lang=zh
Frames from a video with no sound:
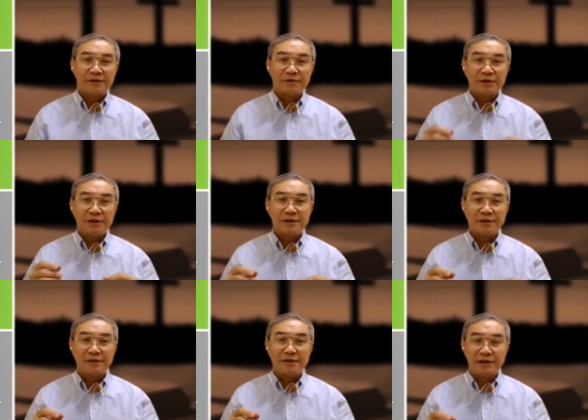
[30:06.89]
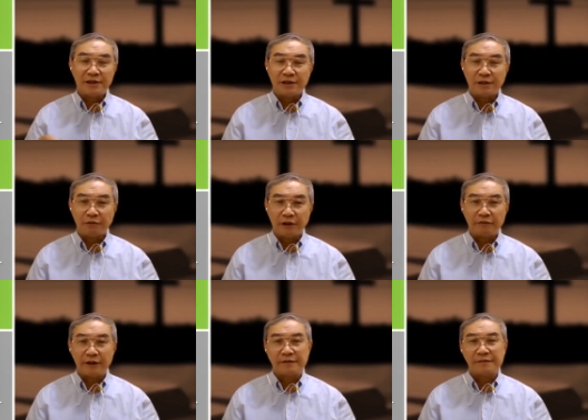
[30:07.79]
就祭祀礼仪的规
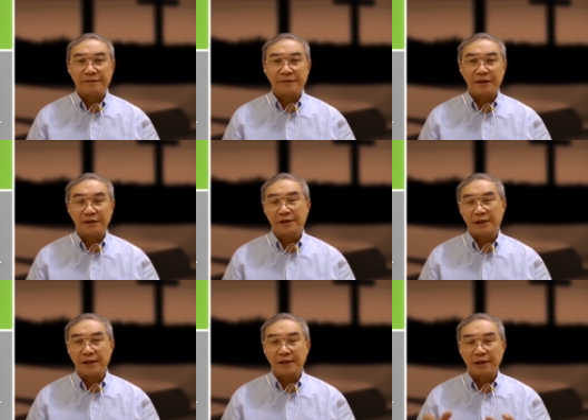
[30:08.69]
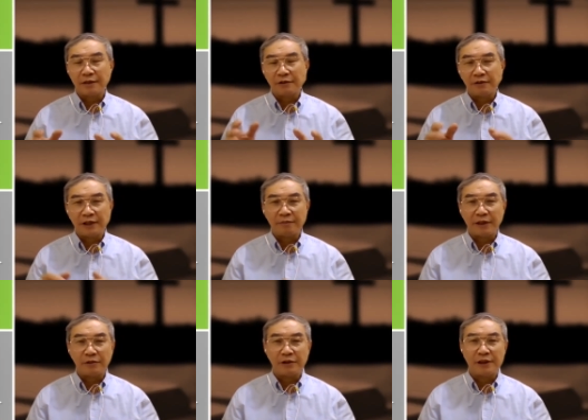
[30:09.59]
范啊，这个大概差不多有两
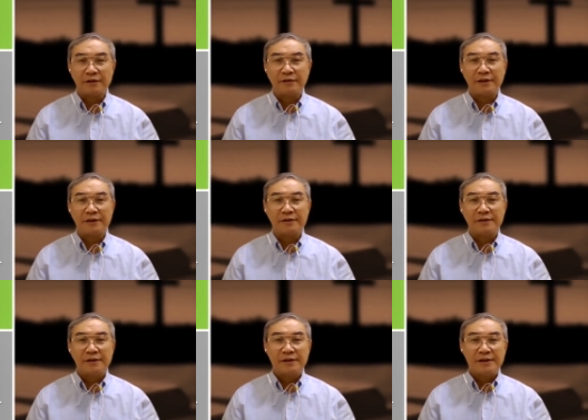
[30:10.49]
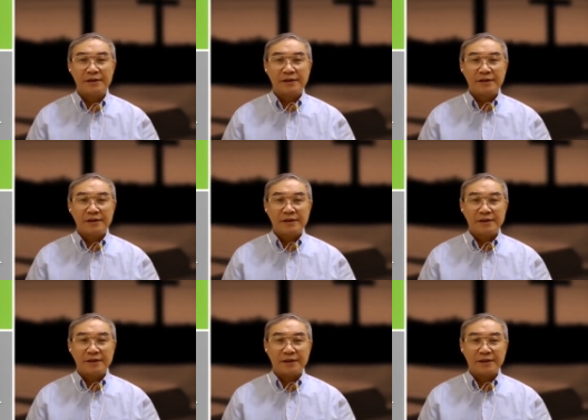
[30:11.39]
百多条啊。
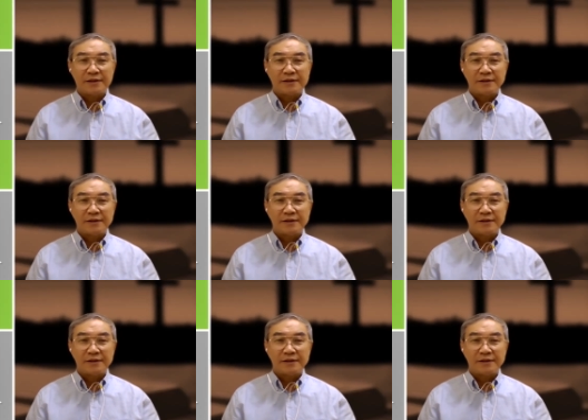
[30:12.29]
那